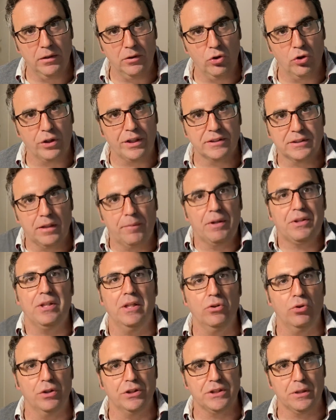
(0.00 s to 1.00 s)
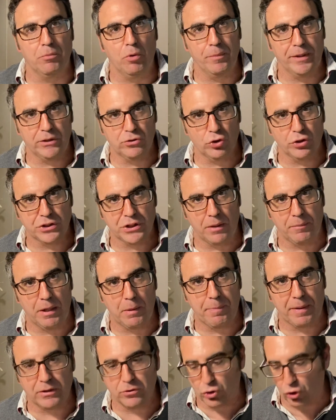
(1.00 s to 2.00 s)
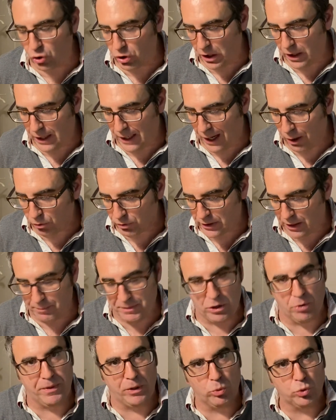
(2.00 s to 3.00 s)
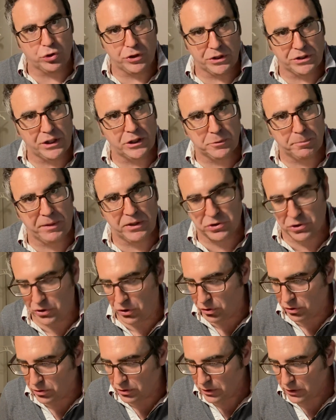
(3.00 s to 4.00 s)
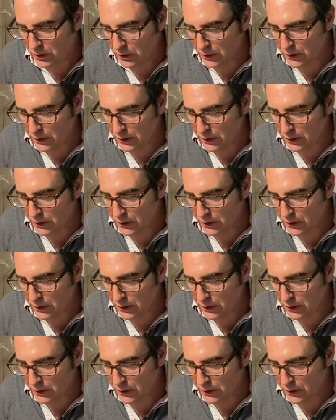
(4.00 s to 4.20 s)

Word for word: lo que estaba haciendo en ese momento Isabel Pantoja, aunque a mí no me gusta esta expresión,